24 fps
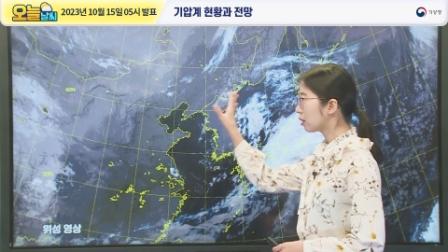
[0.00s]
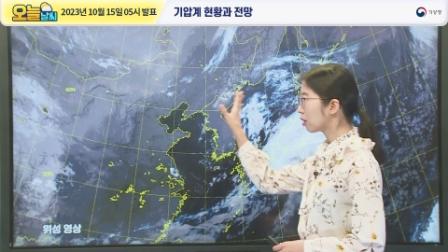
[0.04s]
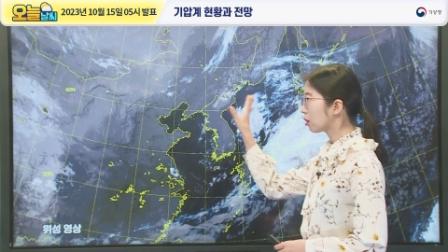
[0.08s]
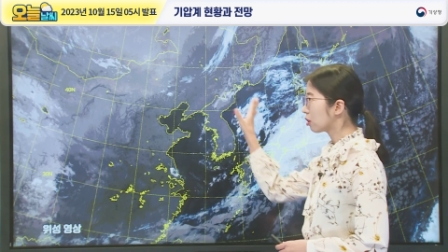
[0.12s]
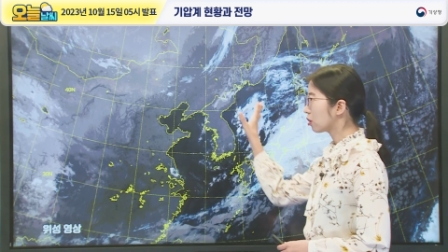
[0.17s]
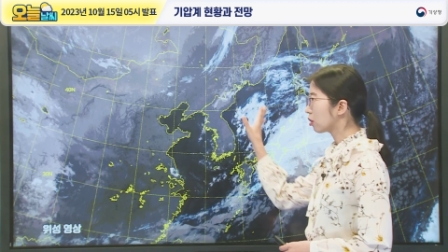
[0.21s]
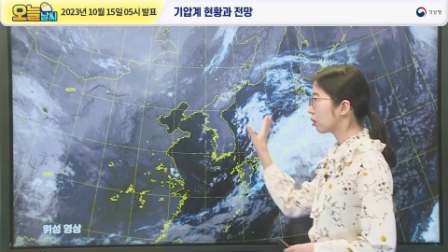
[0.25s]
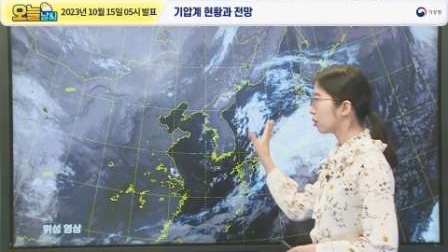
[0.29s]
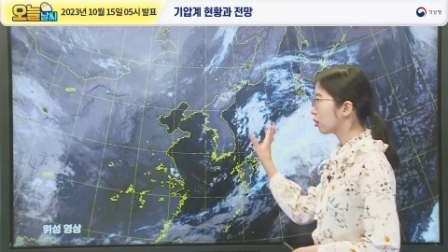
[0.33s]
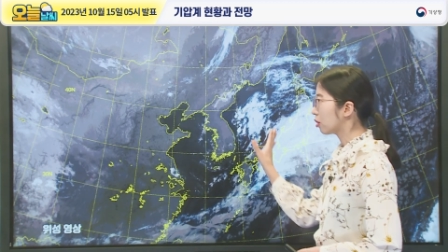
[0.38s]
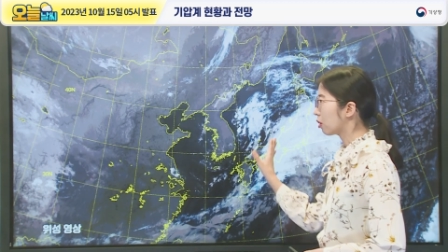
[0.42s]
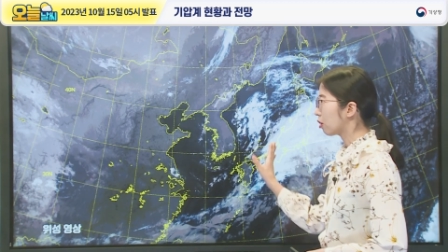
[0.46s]

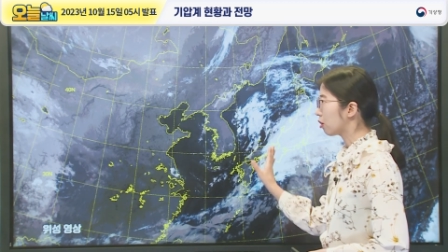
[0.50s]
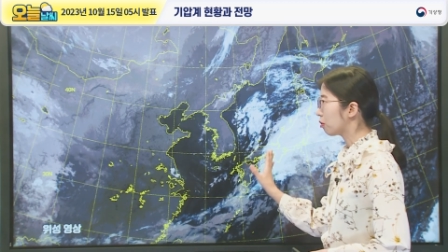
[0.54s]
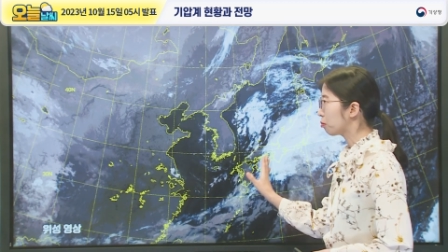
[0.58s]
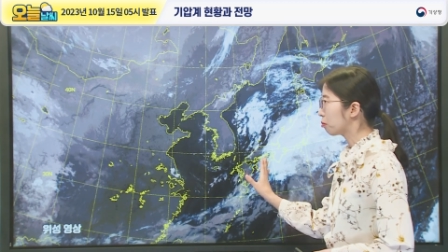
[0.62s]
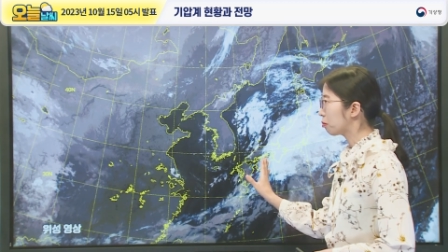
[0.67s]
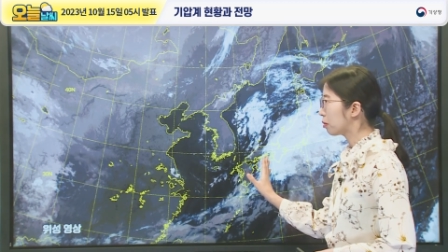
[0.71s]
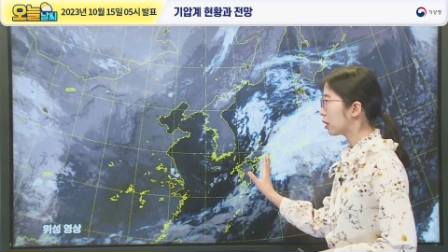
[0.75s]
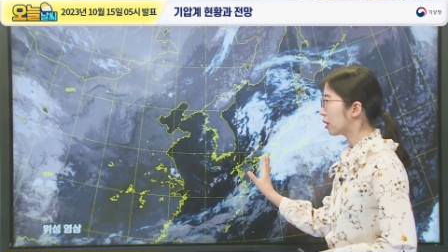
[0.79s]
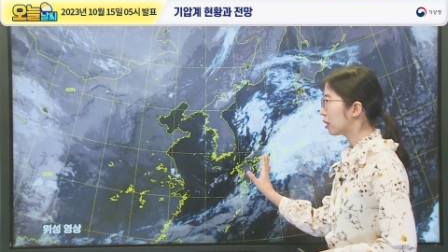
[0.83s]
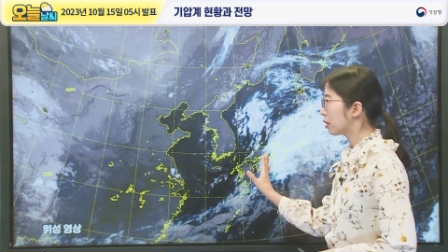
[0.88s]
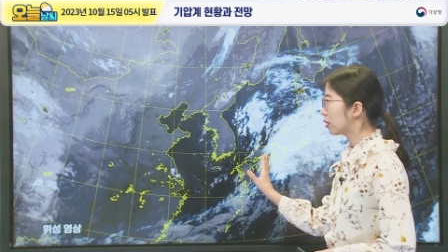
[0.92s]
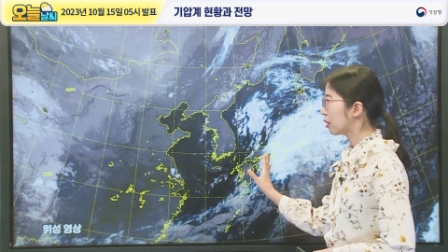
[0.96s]
이어졌던
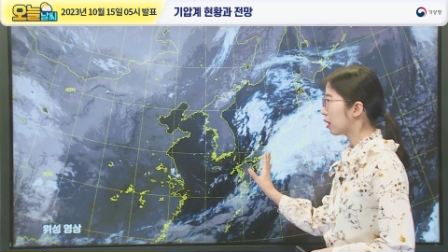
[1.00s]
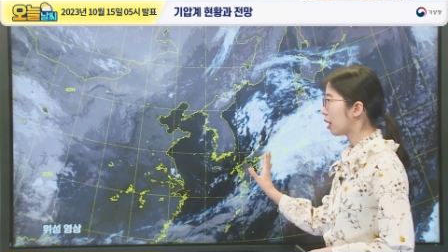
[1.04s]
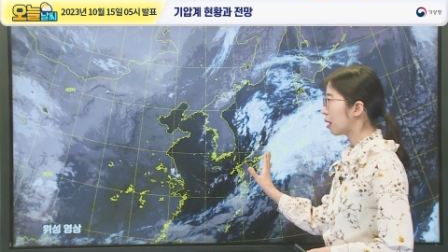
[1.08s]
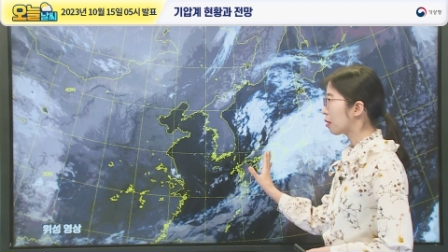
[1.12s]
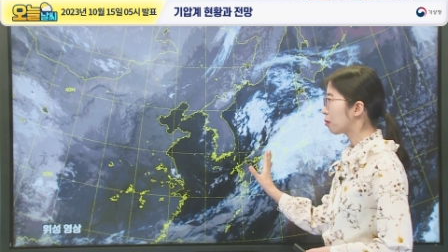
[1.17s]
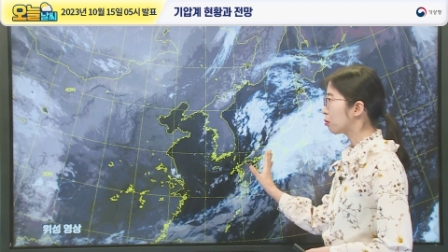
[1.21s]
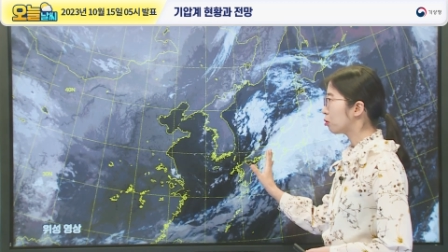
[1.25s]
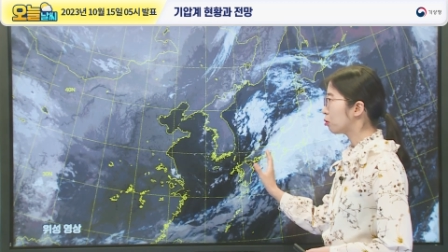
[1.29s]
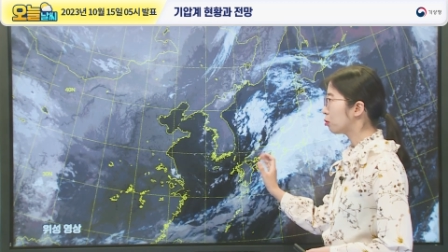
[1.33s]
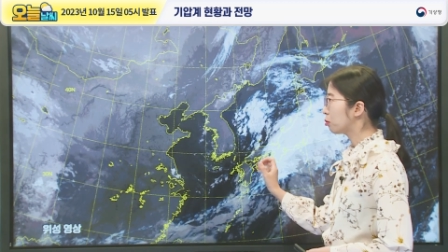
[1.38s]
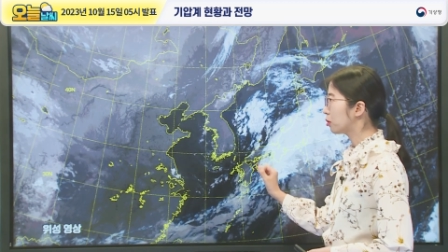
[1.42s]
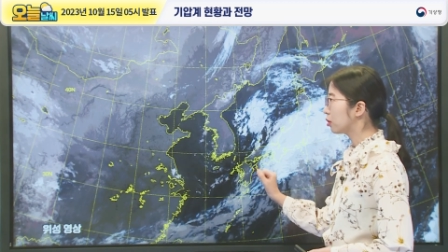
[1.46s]
비는
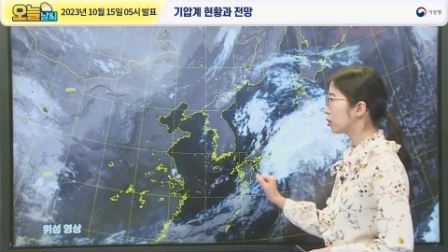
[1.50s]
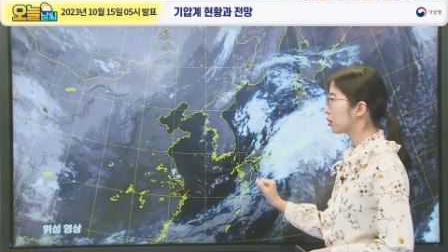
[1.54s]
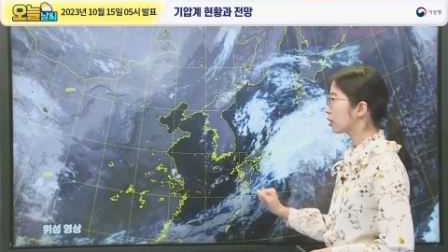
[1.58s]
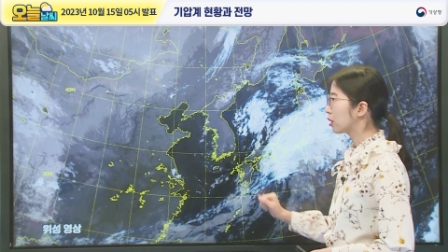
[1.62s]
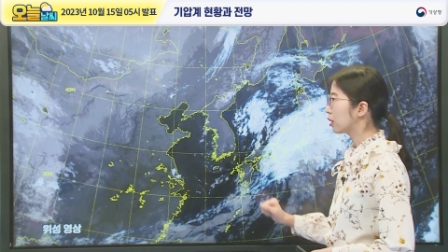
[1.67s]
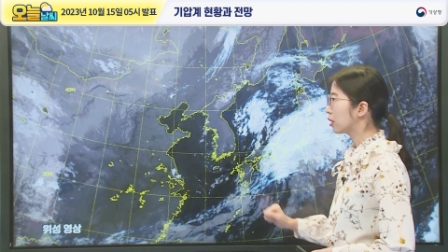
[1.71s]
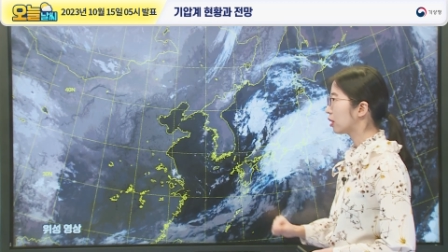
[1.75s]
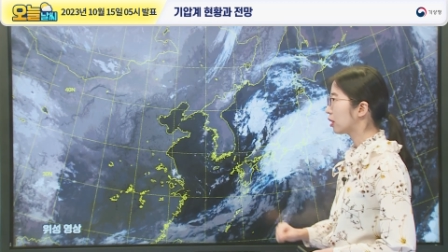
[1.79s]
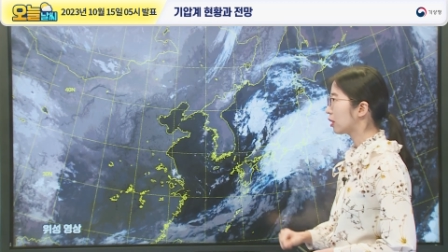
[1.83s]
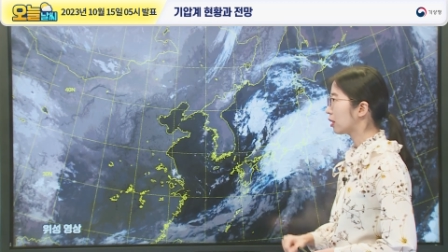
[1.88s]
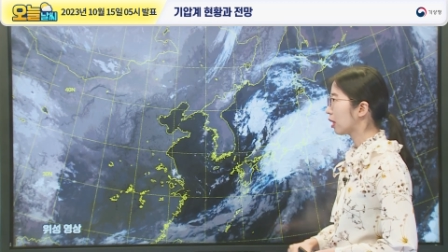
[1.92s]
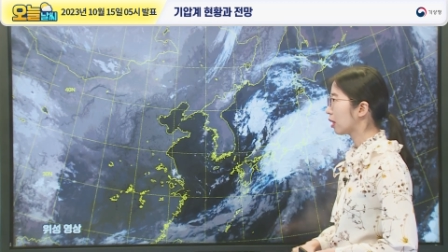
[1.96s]
대부분
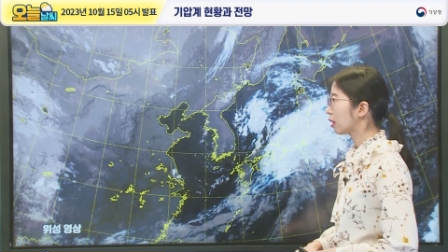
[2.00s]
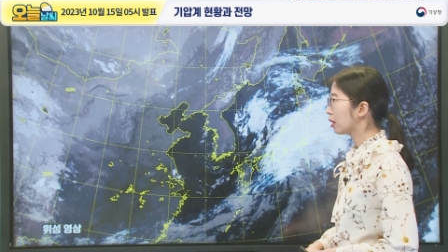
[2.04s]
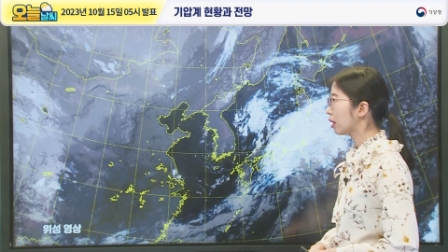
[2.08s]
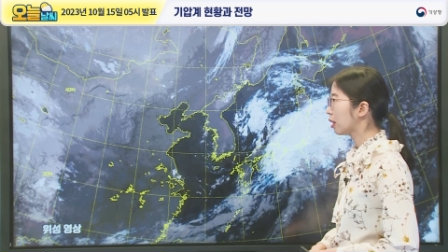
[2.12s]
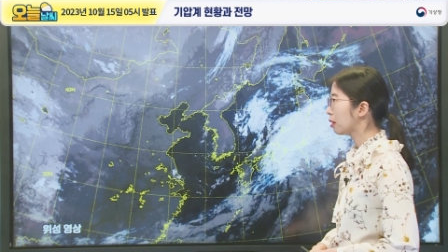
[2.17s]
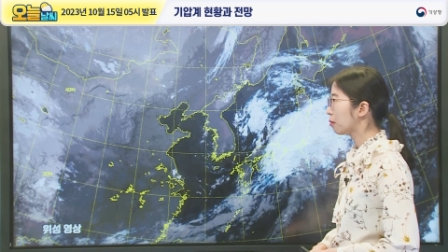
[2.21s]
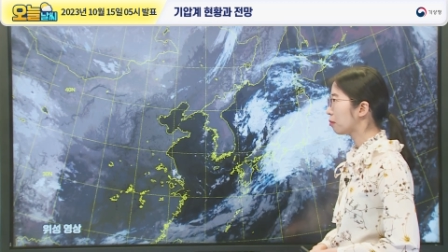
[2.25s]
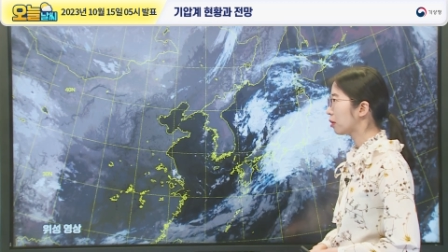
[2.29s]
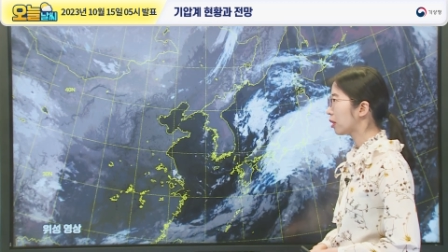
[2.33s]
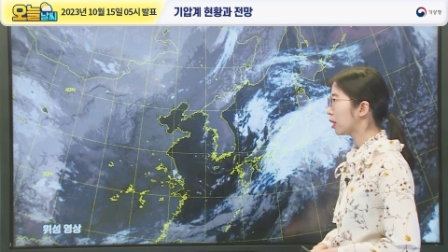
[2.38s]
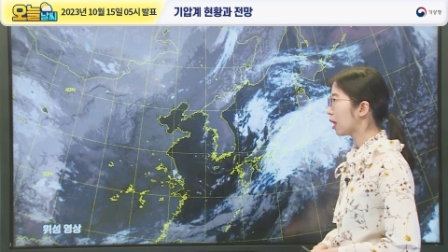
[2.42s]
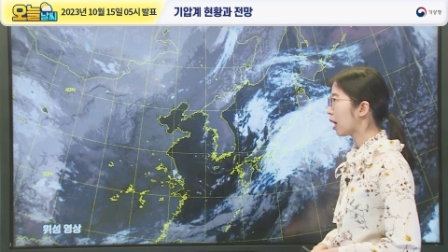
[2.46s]
그친
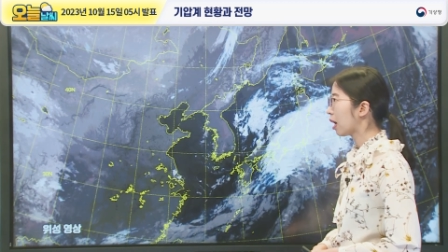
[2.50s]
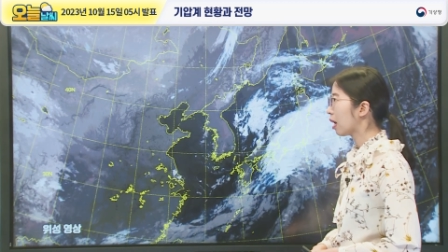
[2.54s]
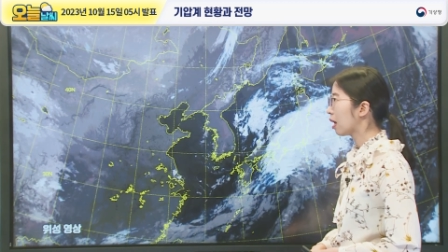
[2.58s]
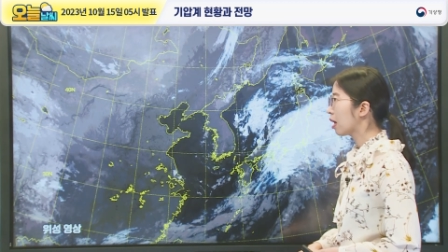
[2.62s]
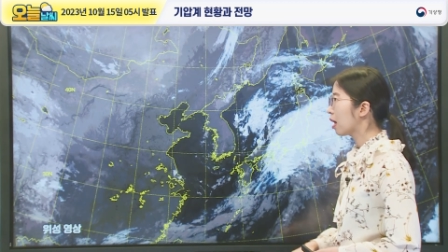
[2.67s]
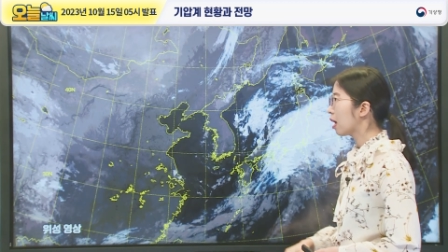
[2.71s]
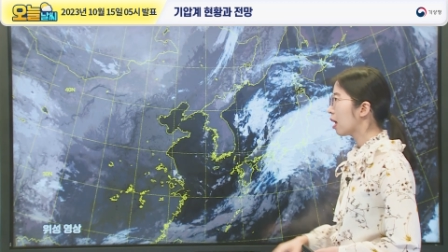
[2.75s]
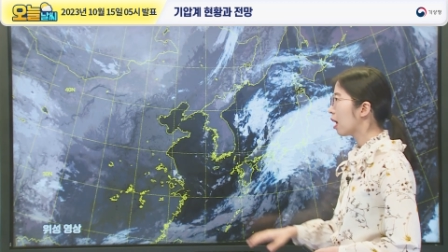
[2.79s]
상태입니다.